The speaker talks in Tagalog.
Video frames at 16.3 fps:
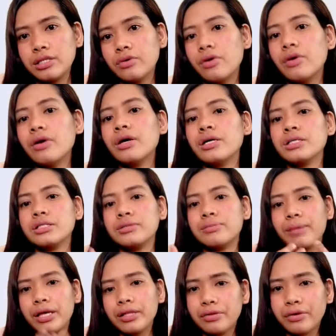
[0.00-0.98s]
So,
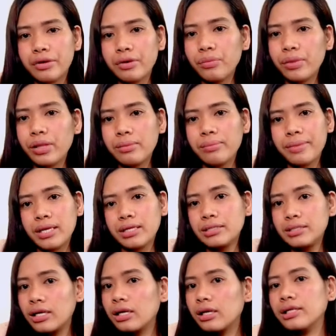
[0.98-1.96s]
better while being
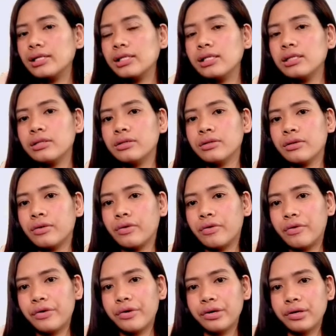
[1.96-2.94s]
single
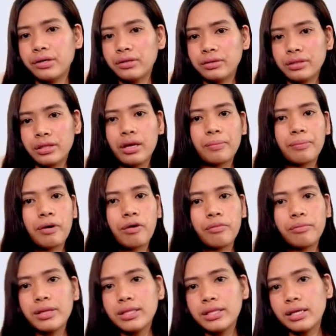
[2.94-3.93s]
or hindi ka pa
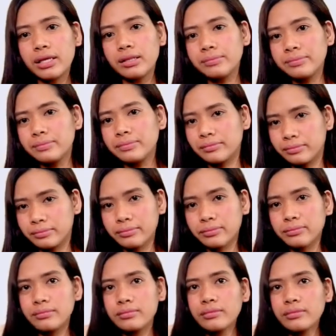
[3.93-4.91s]
committed,
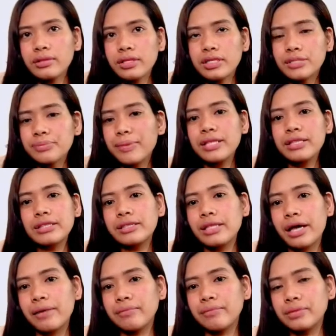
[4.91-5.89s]
spend
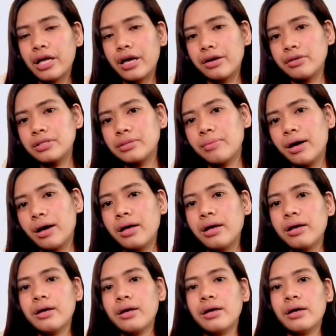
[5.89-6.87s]
time tayo sa mga
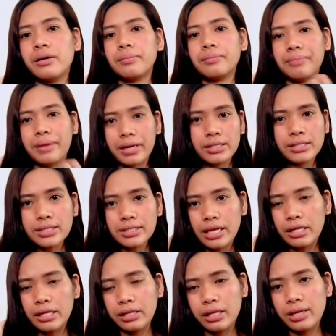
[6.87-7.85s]
parents
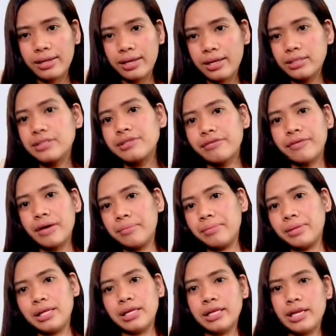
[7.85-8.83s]
natin and sa
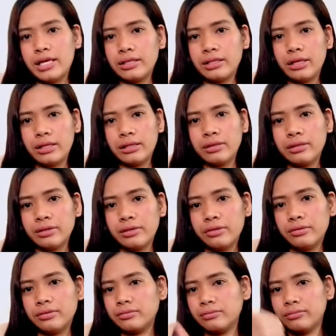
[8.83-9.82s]
family natin.
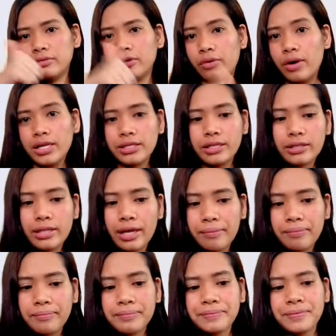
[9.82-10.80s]
Yun, quality
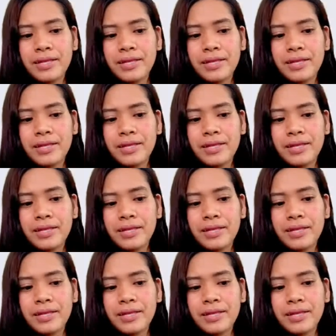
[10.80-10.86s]
time.